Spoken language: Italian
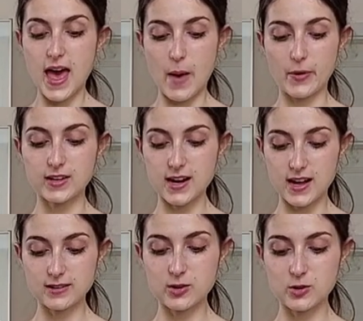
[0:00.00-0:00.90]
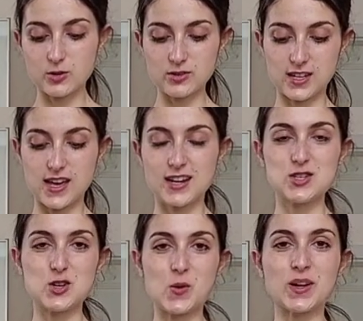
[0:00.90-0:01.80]
e poi tra l'altro contiene
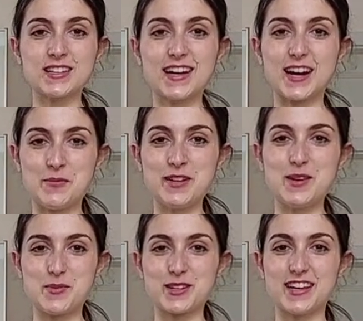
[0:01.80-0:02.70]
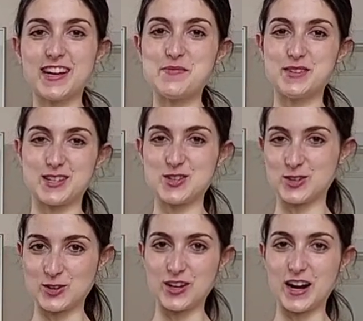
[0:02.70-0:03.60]
50 grammi di proteine per
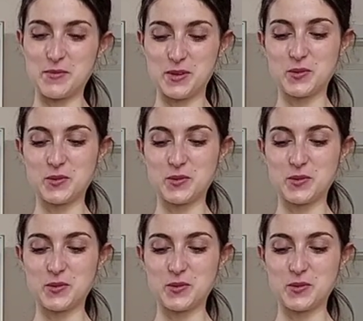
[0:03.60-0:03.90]
100 grammi,